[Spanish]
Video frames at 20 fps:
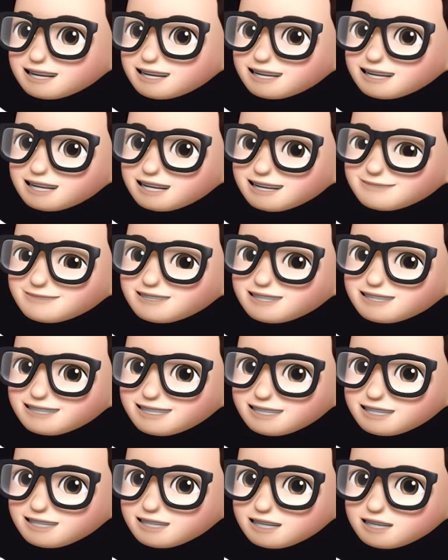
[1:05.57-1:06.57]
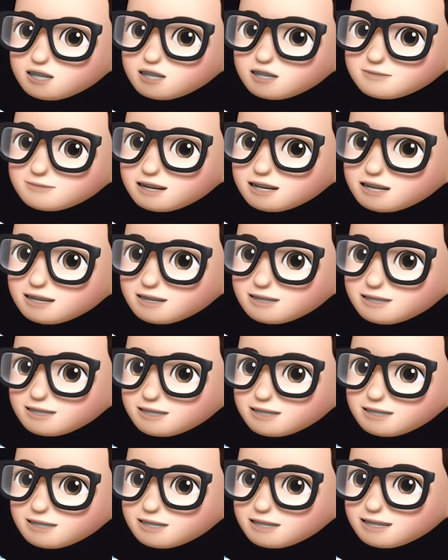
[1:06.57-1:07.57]
Y aquí vamos a descargar los binarios. En
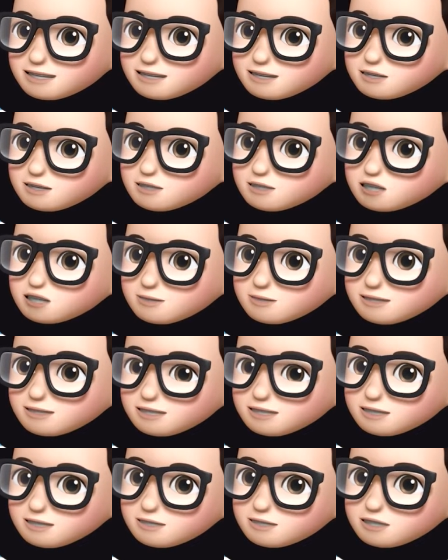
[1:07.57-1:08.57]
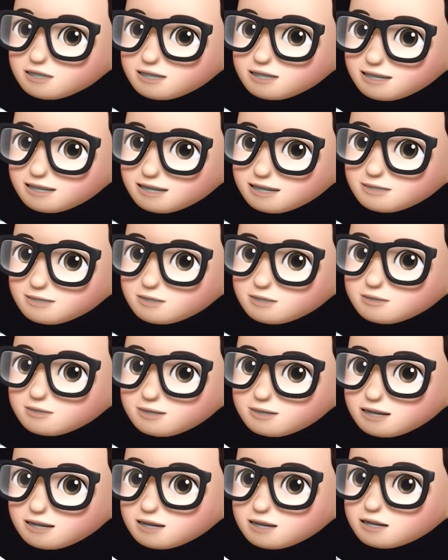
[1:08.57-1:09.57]
este caso yo voy a seleccionar la
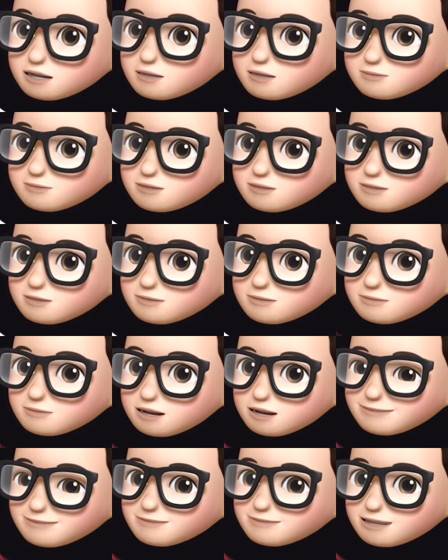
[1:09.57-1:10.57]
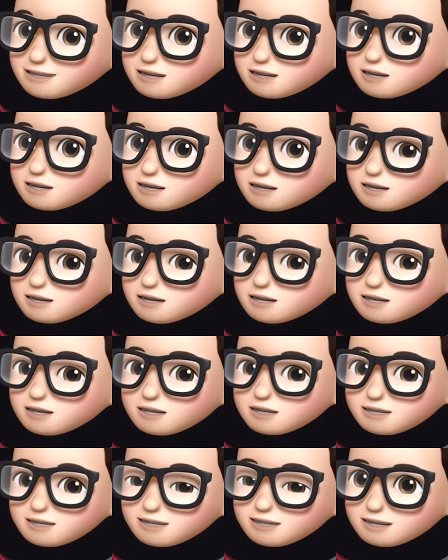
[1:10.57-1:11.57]
segunda opción, ¿va?
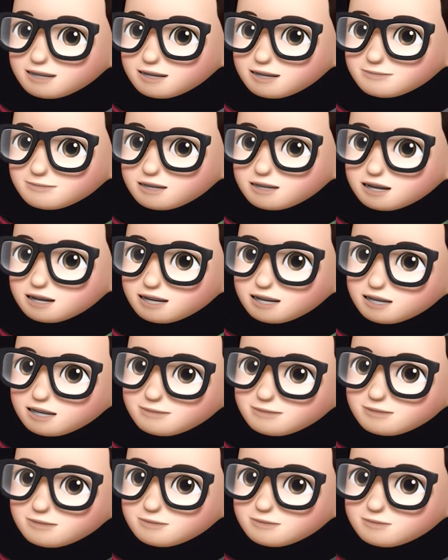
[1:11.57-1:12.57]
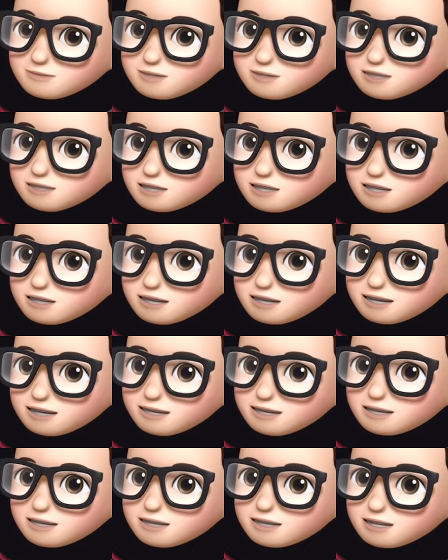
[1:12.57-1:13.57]
Em, aquí también por si
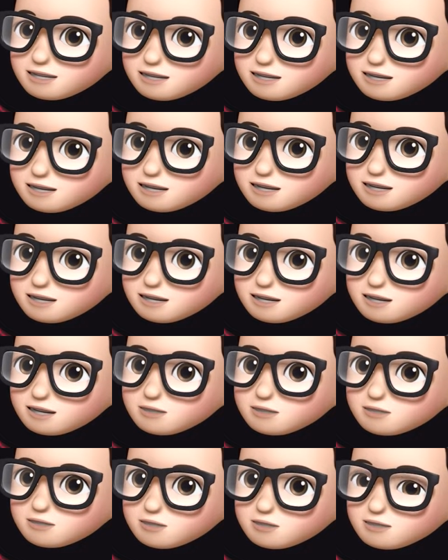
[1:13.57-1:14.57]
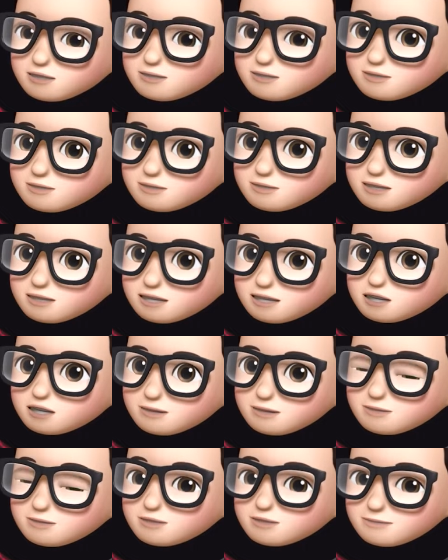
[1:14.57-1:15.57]
quieres descargar en otro
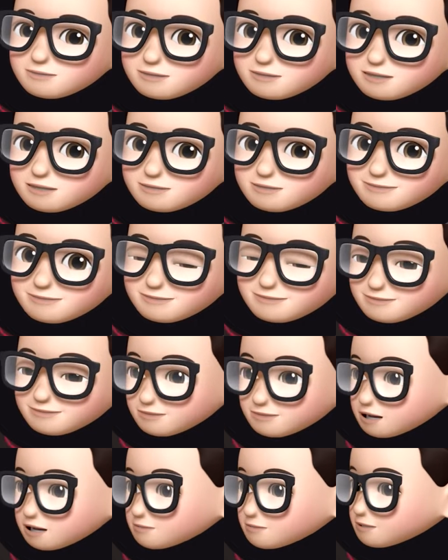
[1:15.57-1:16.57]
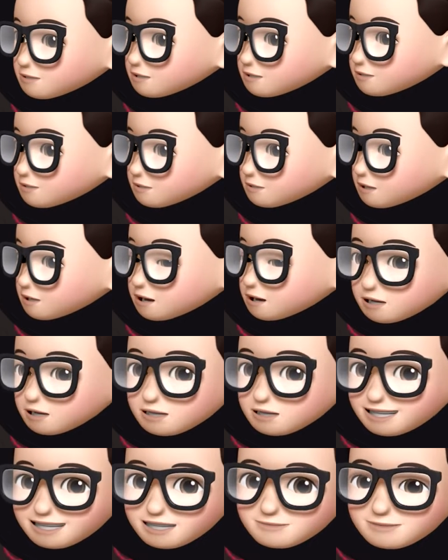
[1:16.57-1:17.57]
archivo comprimido, también
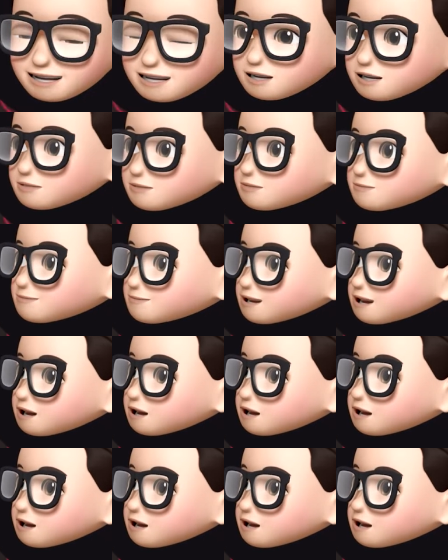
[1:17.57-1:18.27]
es válido.